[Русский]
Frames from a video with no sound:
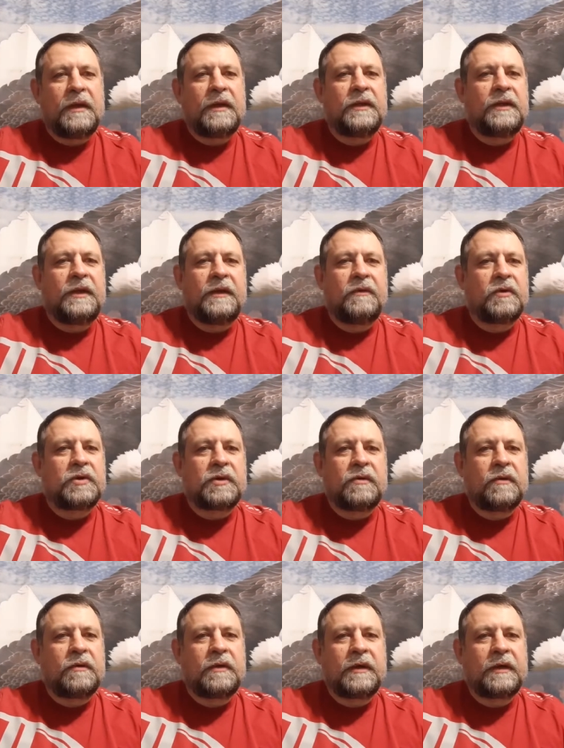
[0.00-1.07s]

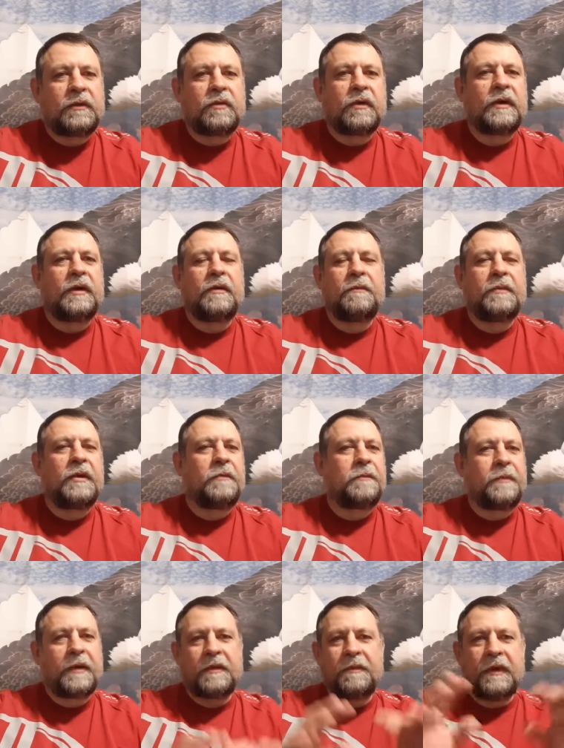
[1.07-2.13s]
девушку, которая был
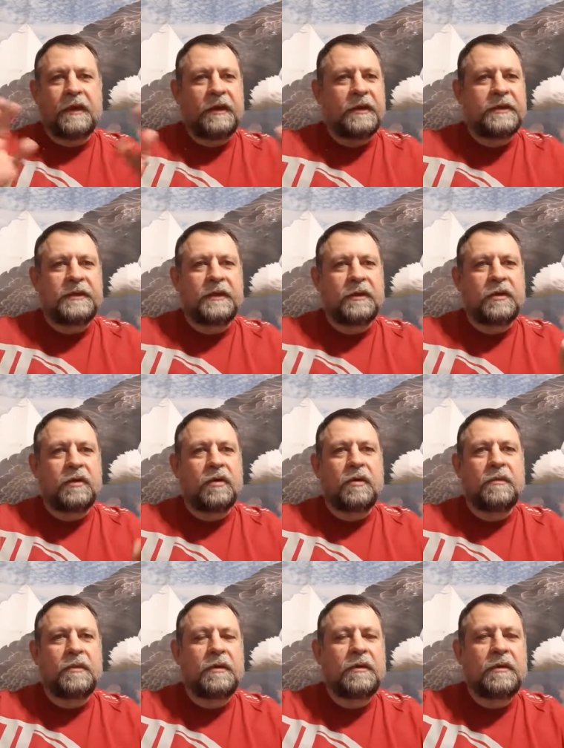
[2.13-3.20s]
похмельный
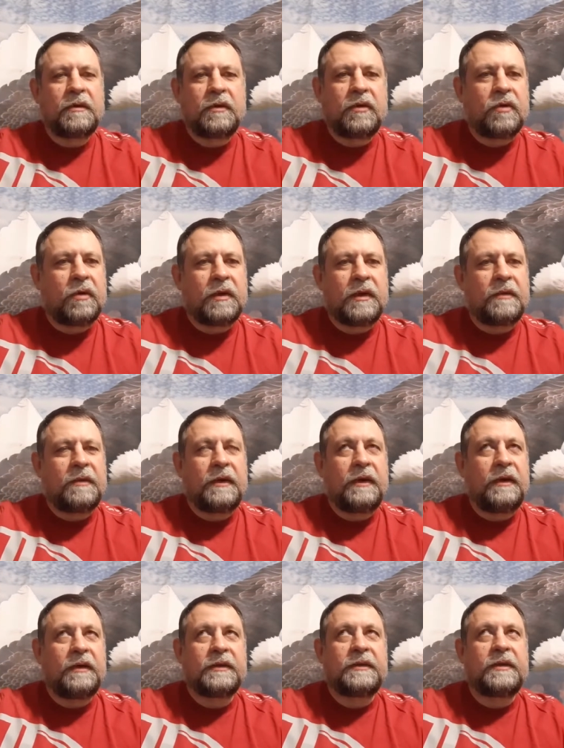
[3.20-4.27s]
синдром. Долго
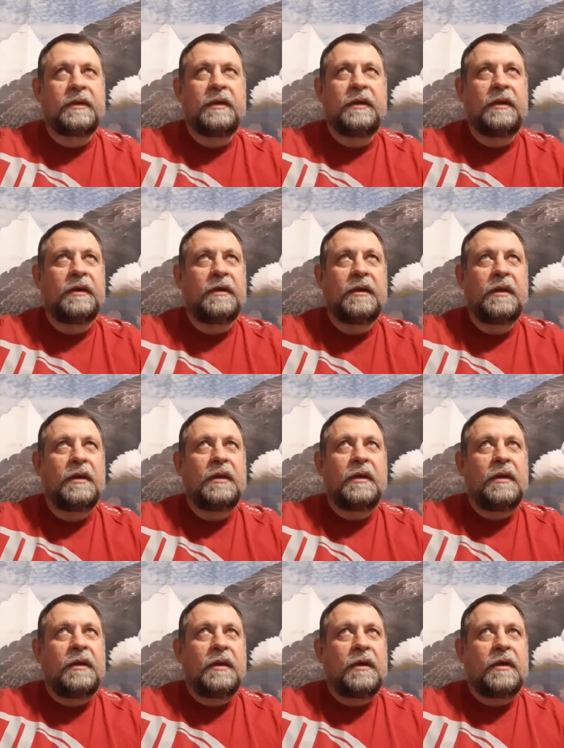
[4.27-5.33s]
молился, и
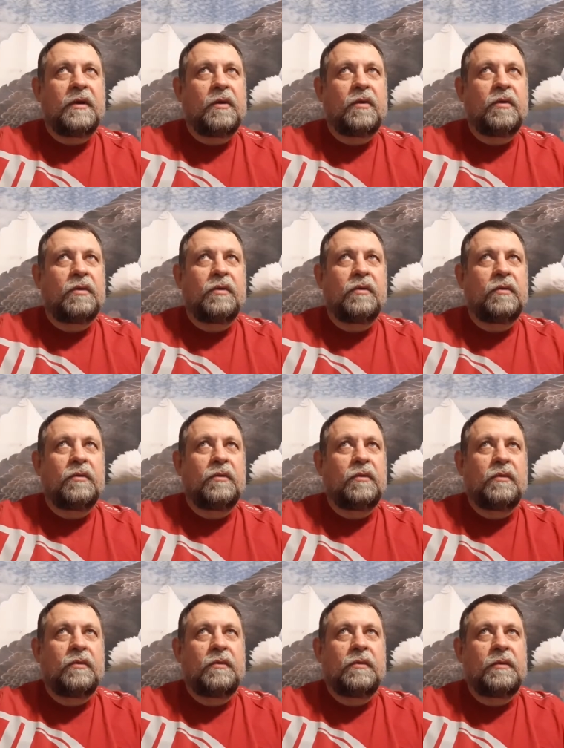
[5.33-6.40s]
он, ну,
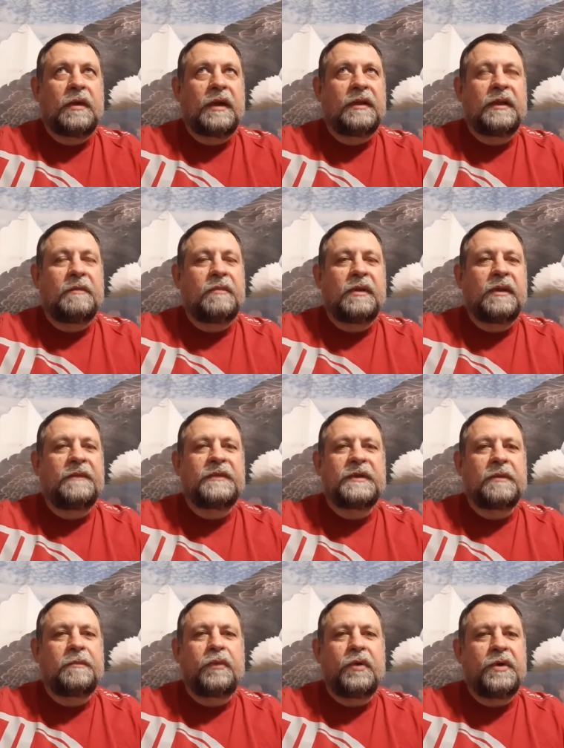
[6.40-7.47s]
ну она была в
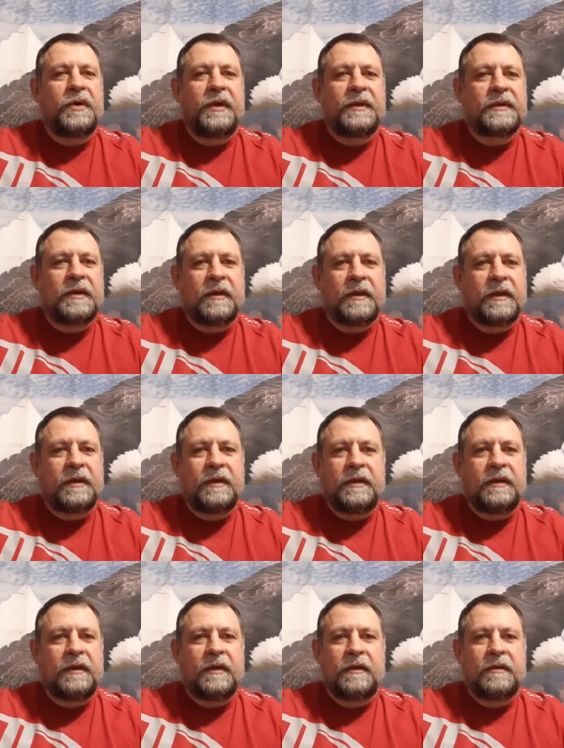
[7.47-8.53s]
запое несколько
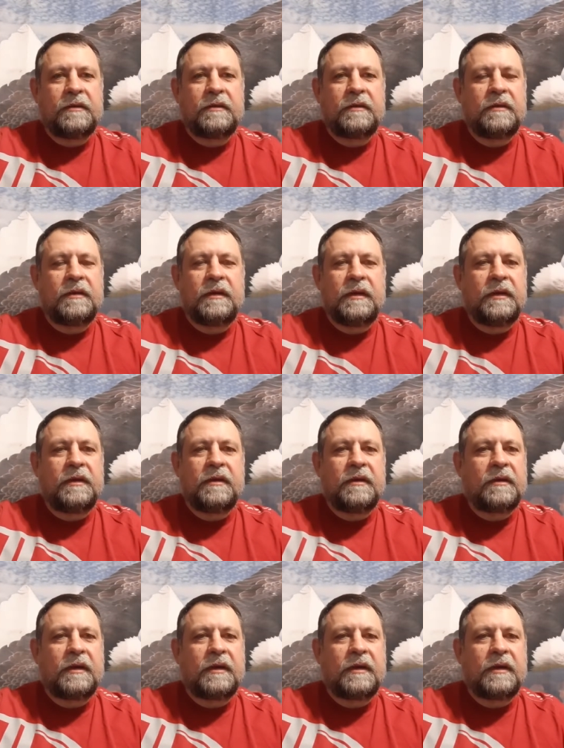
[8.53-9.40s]
недель. И,